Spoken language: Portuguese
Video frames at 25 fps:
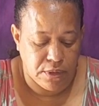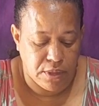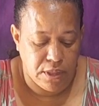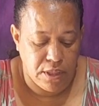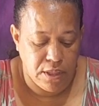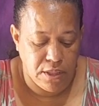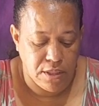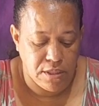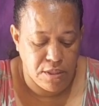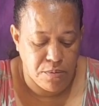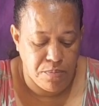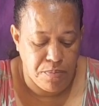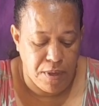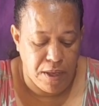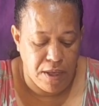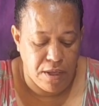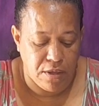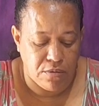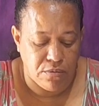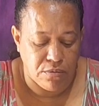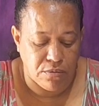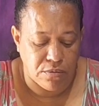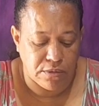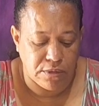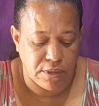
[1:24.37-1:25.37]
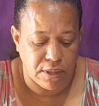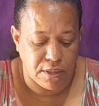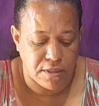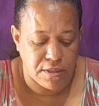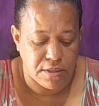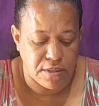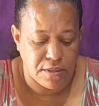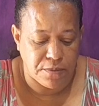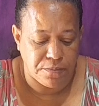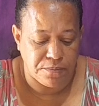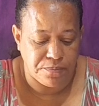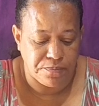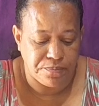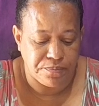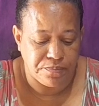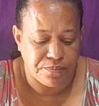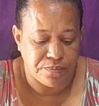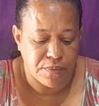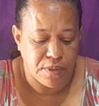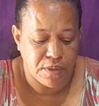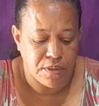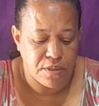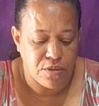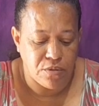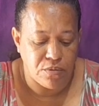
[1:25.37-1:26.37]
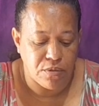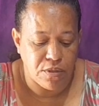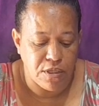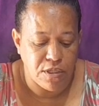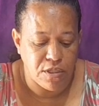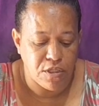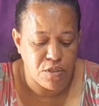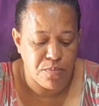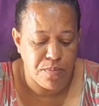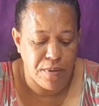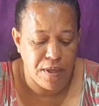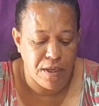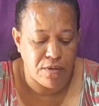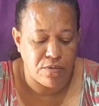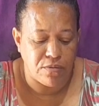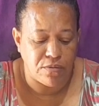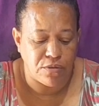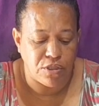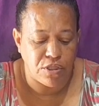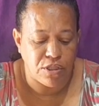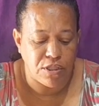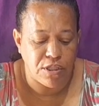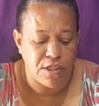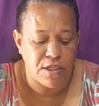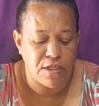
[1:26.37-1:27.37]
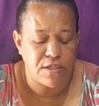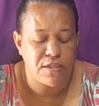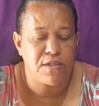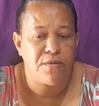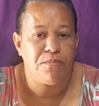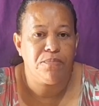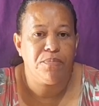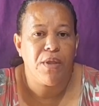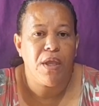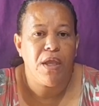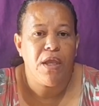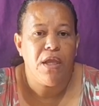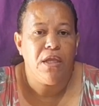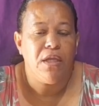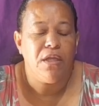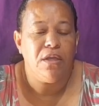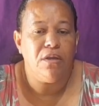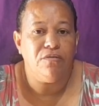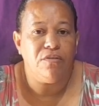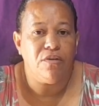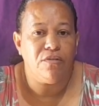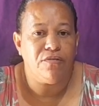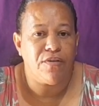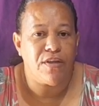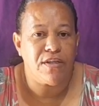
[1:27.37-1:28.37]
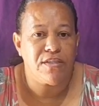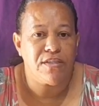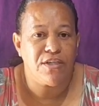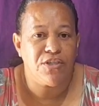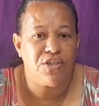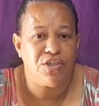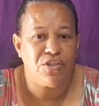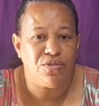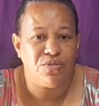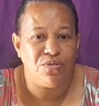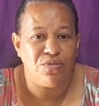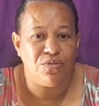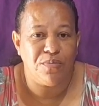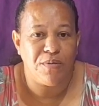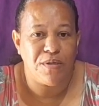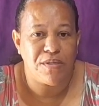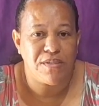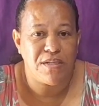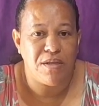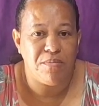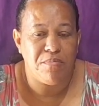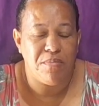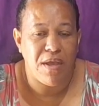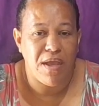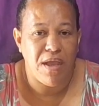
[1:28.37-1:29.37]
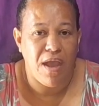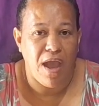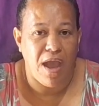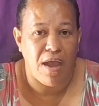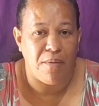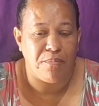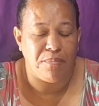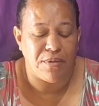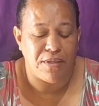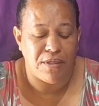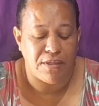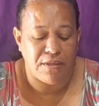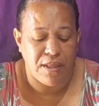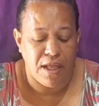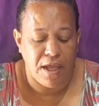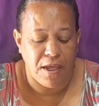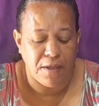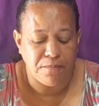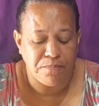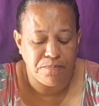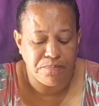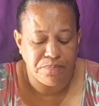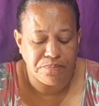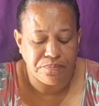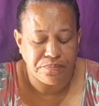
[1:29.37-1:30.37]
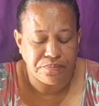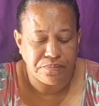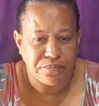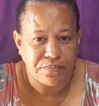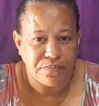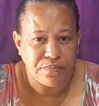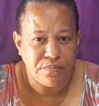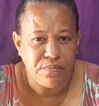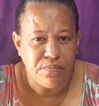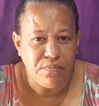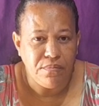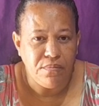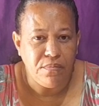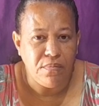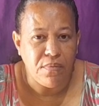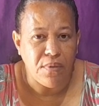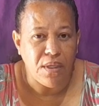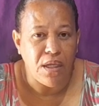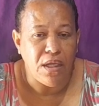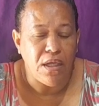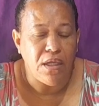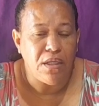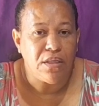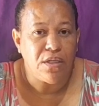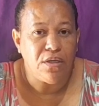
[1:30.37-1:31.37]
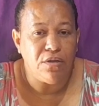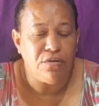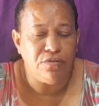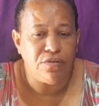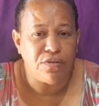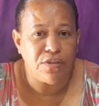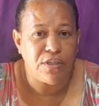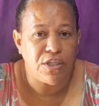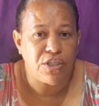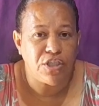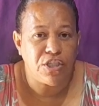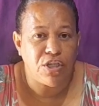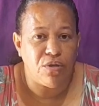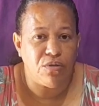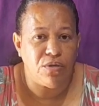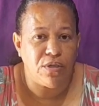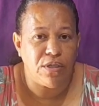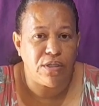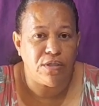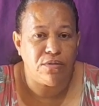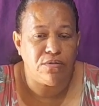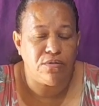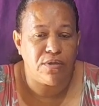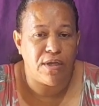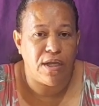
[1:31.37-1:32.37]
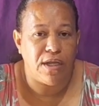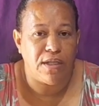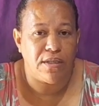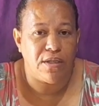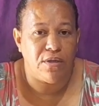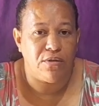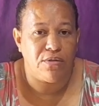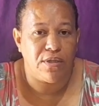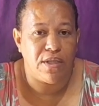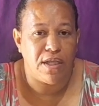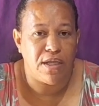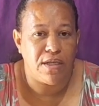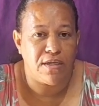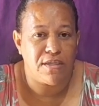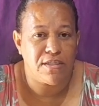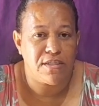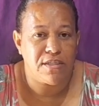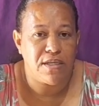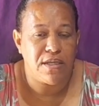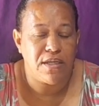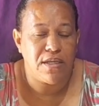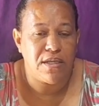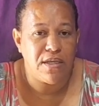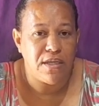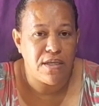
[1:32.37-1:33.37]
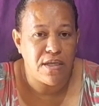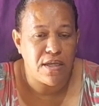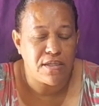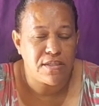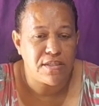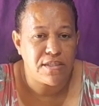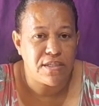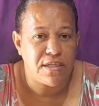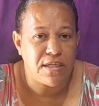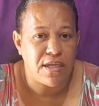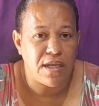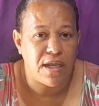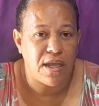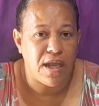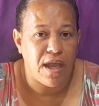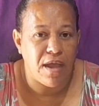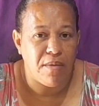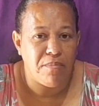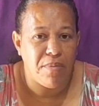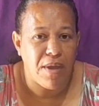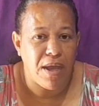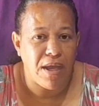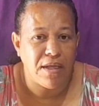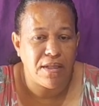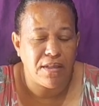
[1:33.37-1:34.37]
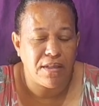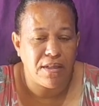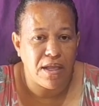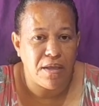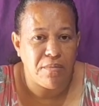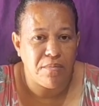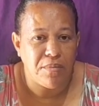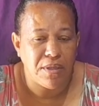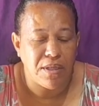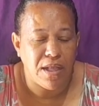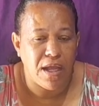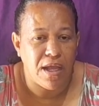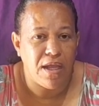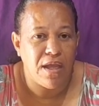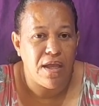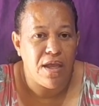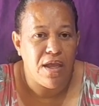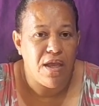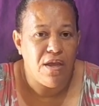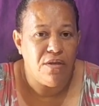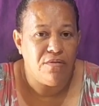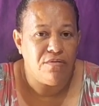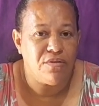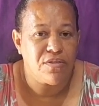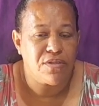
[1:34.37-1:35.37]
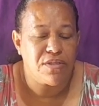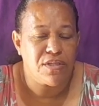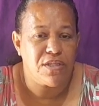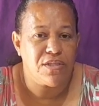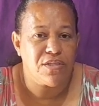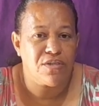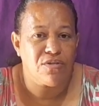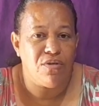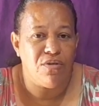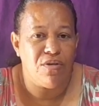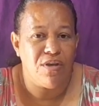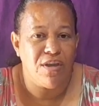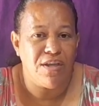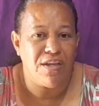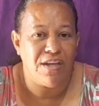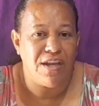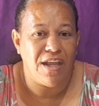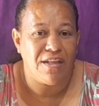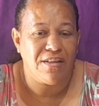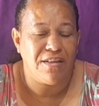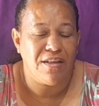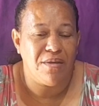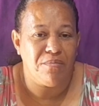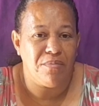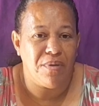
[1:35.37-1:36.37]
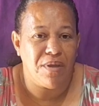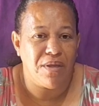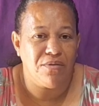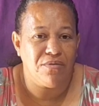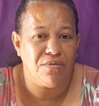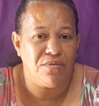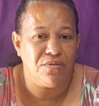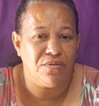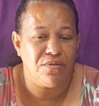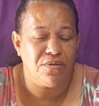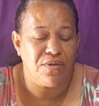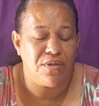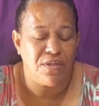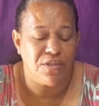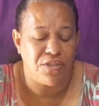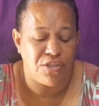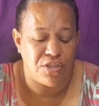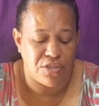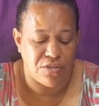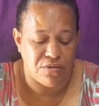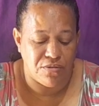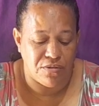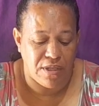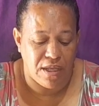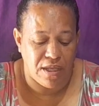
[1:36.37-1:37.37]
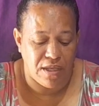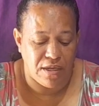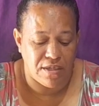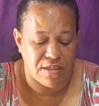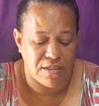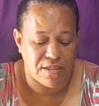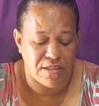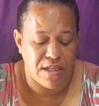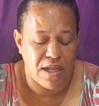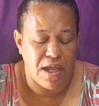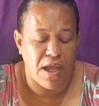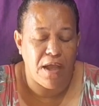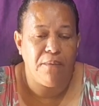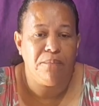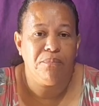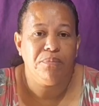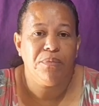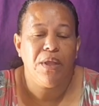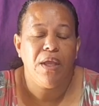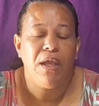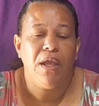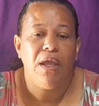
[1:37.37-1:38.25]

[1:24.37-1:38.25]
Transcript: 15 perguntas, são 15 perguntinhas e eu vou fazer de tudo para ser bem rápida, tá? Então eu vou deixar o link do canal delas aí e assim que acabar, que terminar, vocês correm lá também no, no cantinho delas, tá?